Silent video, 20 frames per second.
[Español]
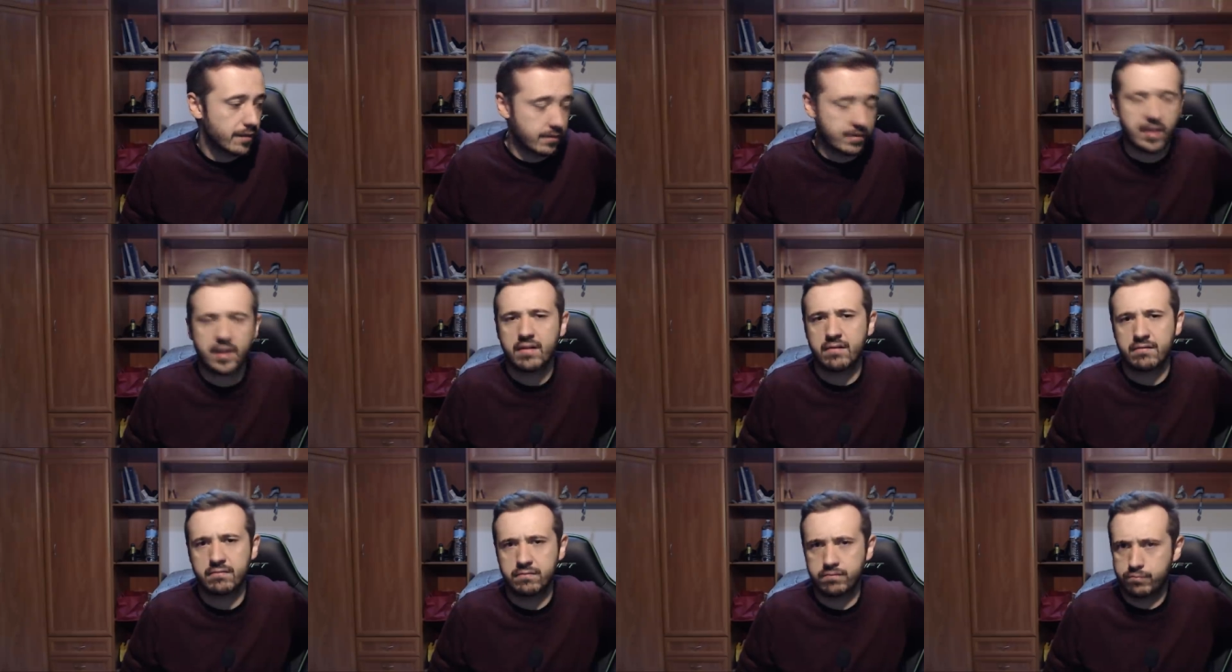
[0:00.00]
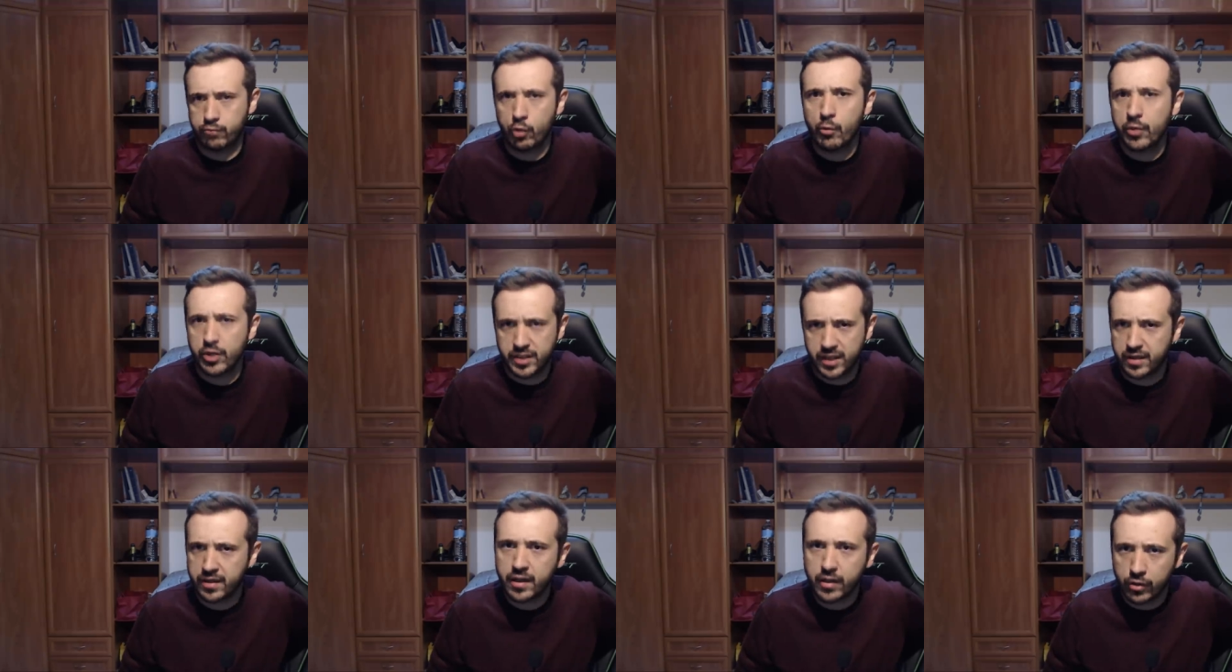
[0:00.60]
O sea, tú puedes
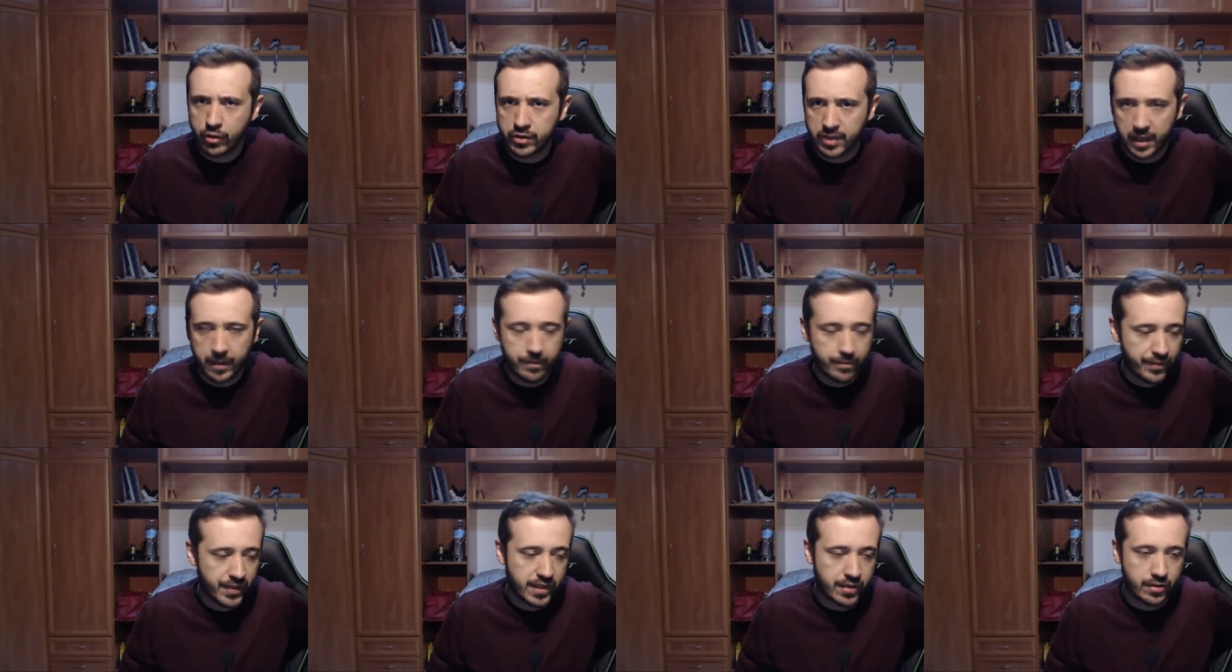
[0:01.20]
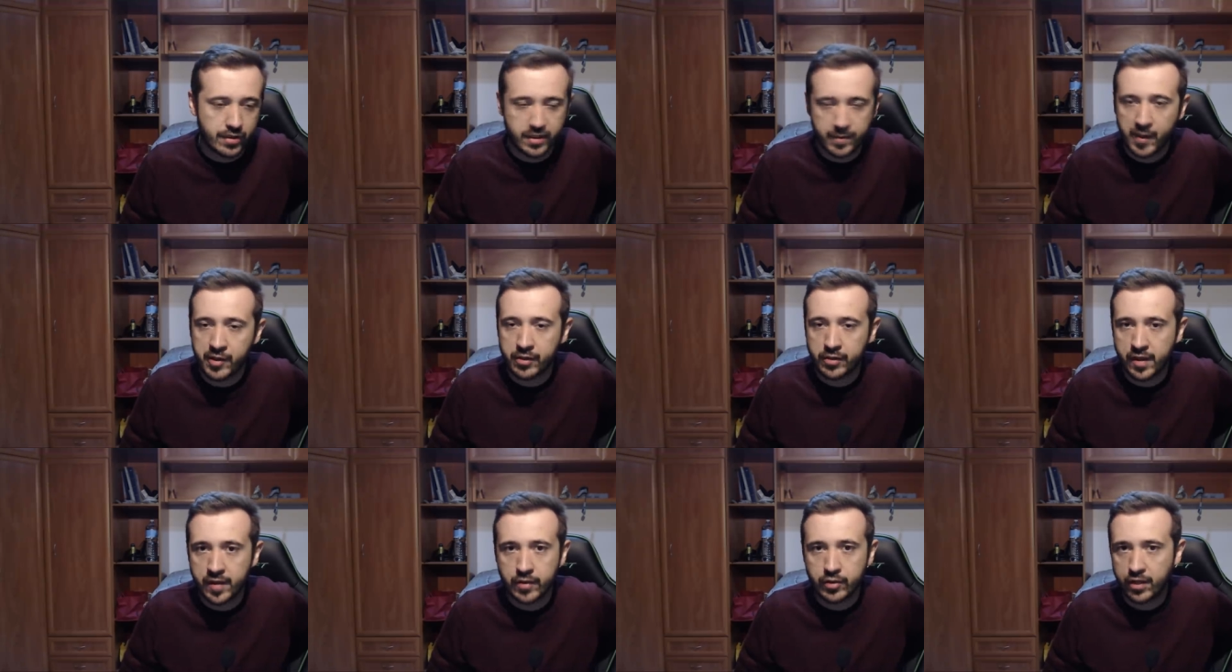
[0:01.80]
decir Cota, de hecho en español
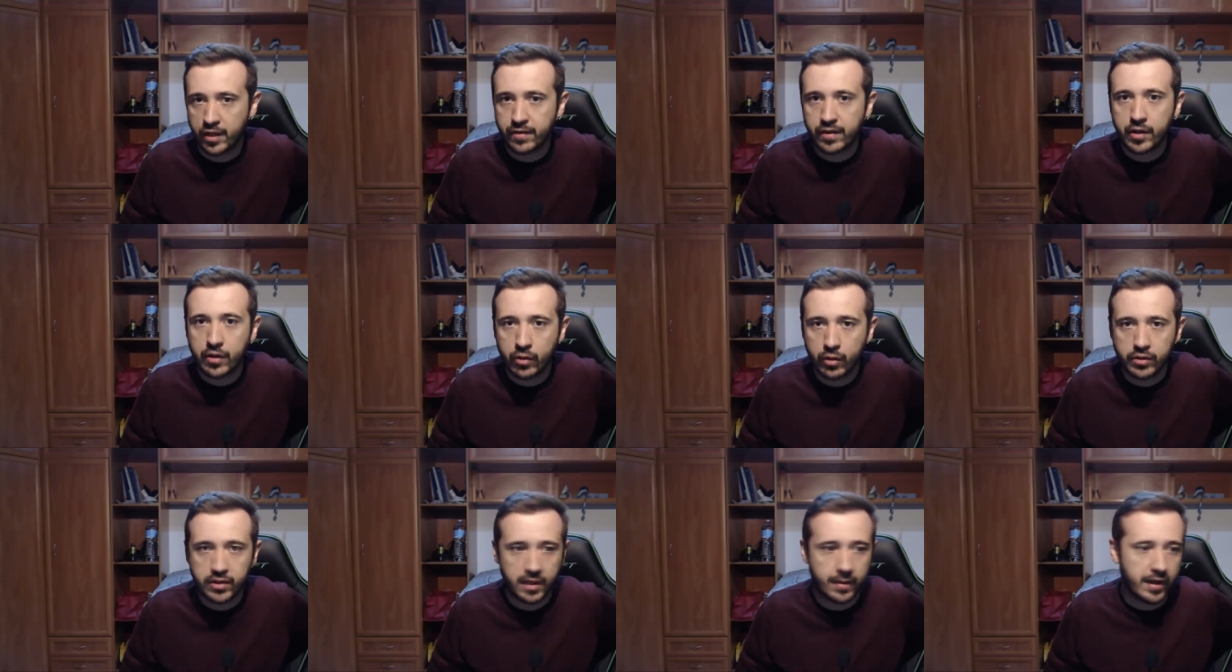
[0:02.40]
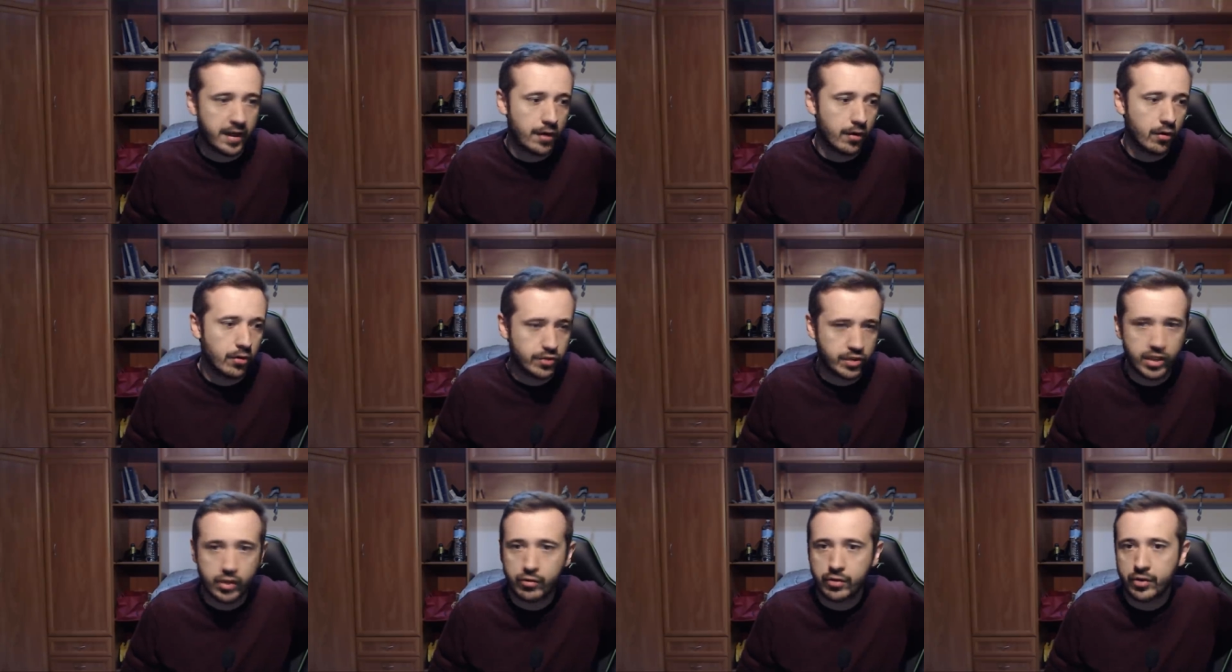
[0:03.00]
tenemos que decir Cota, ¿vale? O
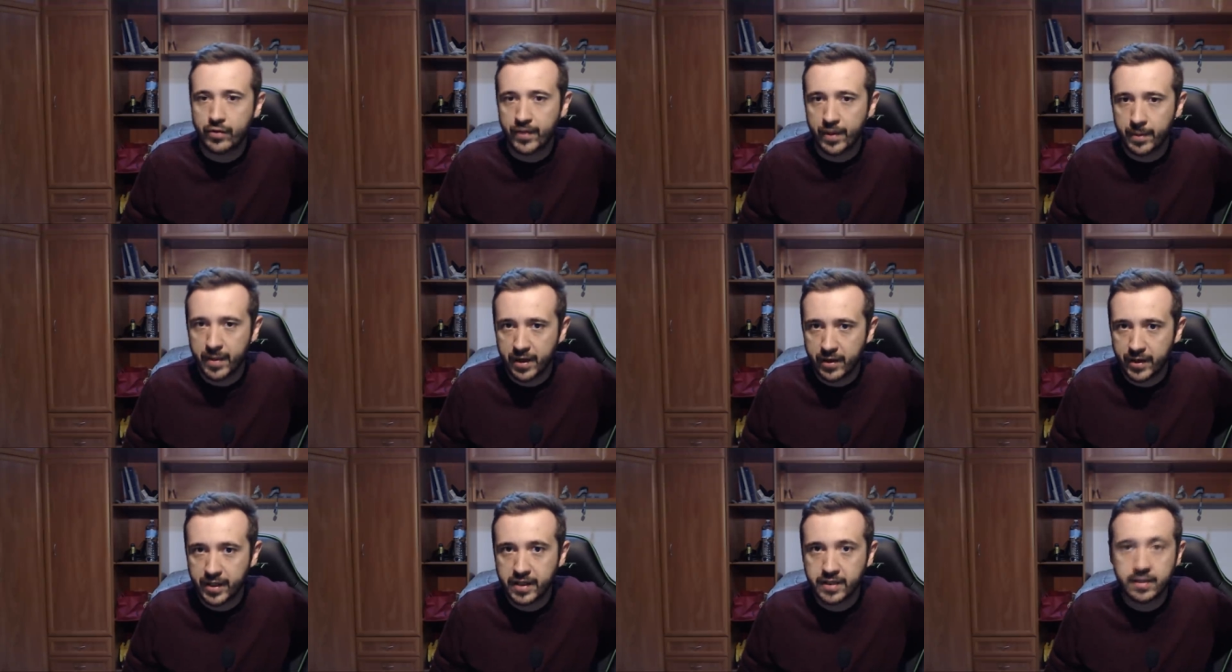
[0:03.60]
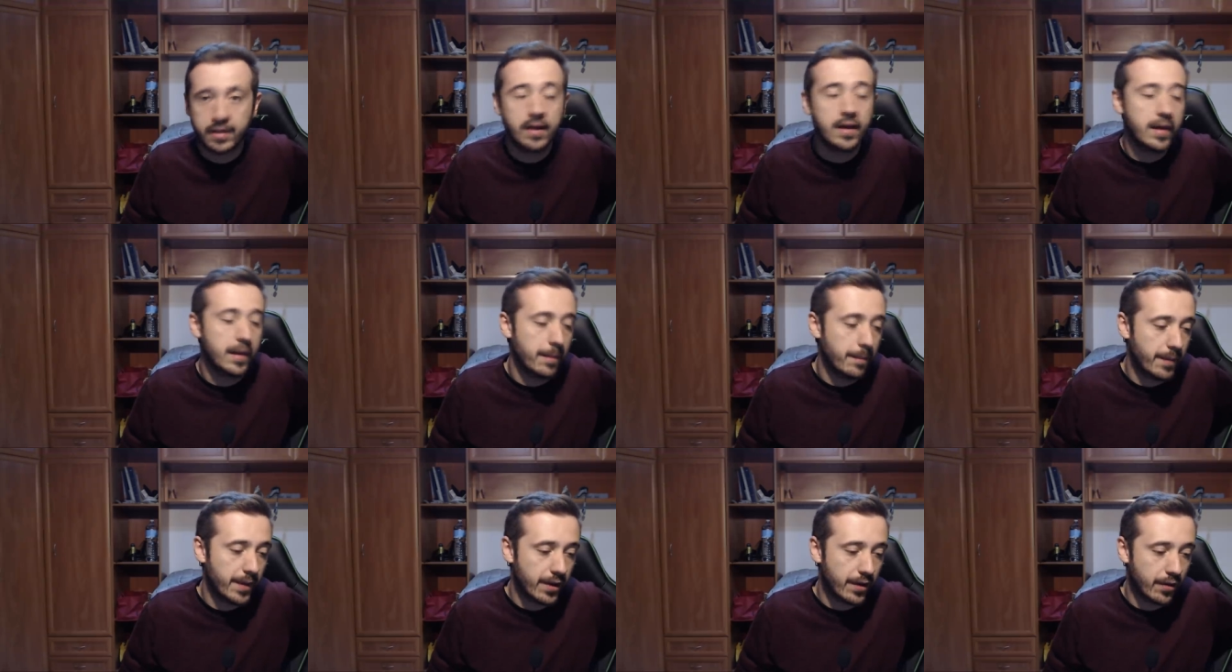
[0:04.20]
Circuit of Americas,
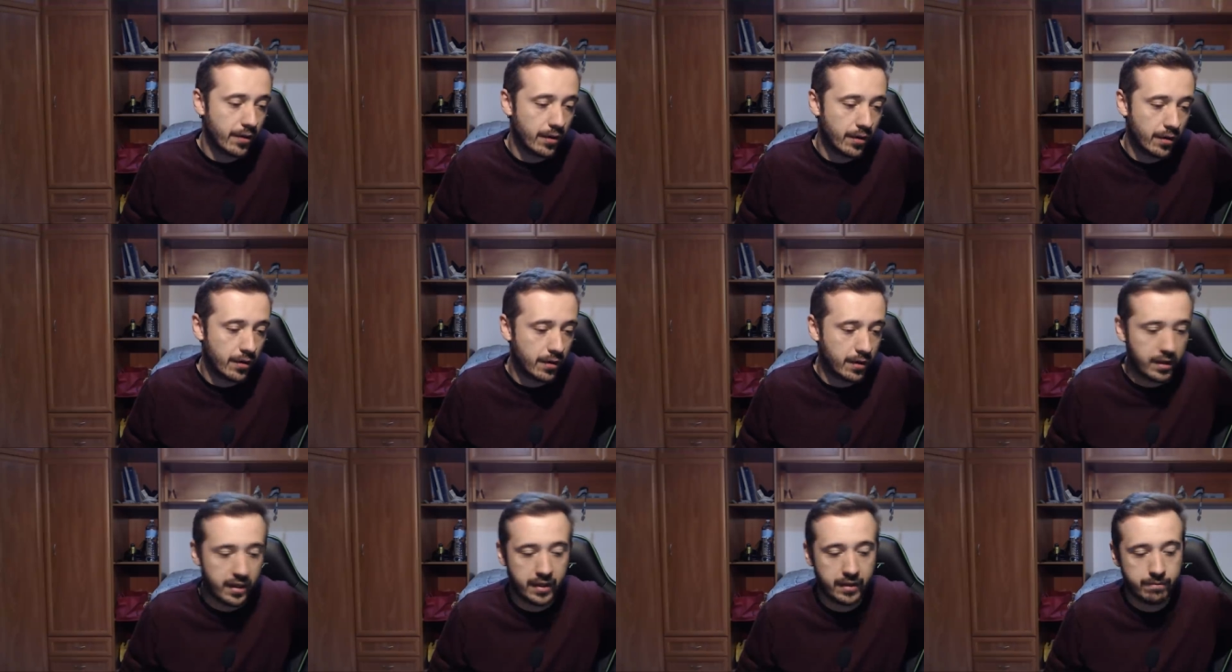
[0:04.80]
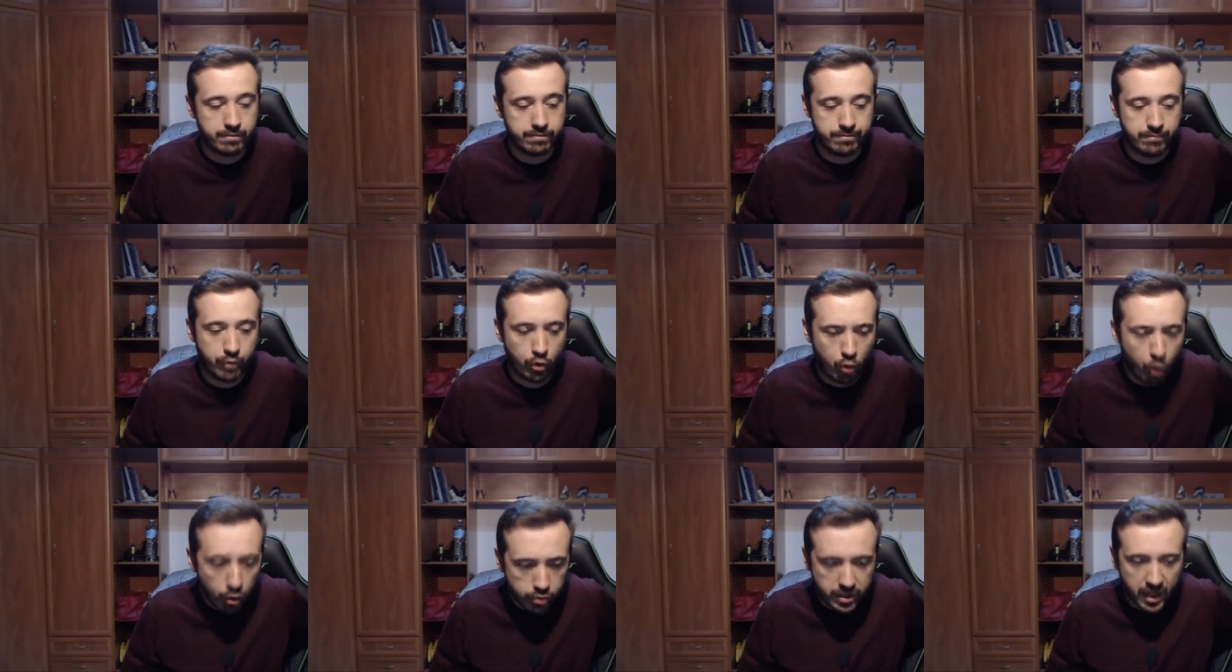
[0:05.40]
pero... Eh,
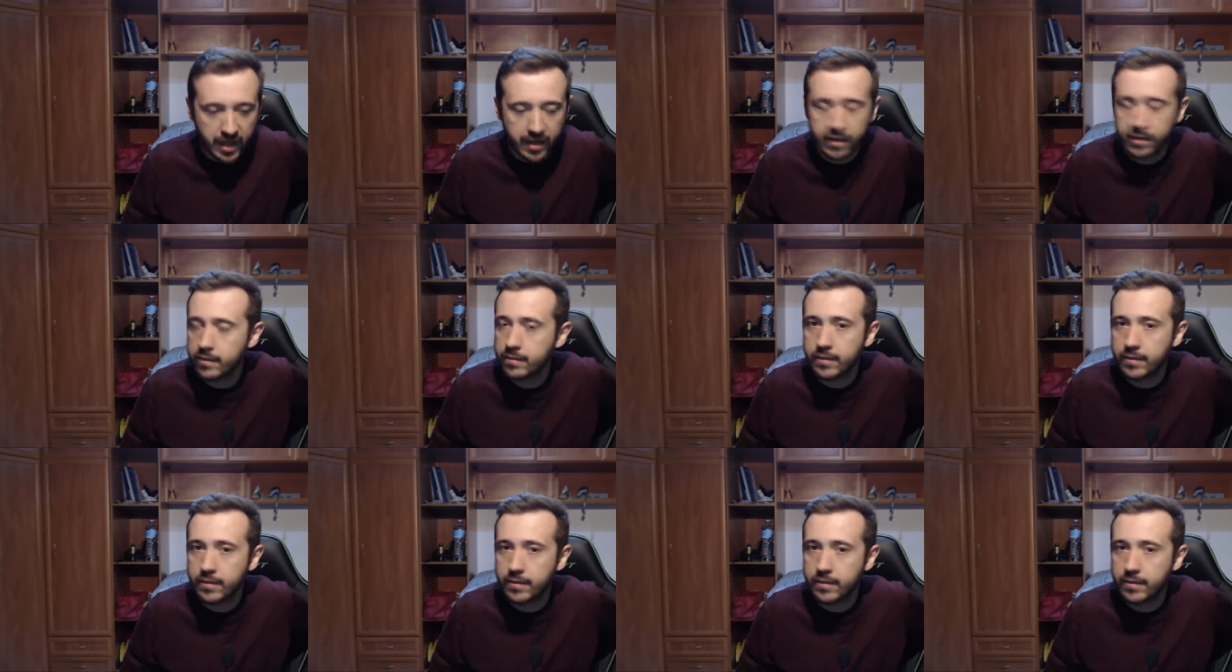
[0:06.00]
¡Cota!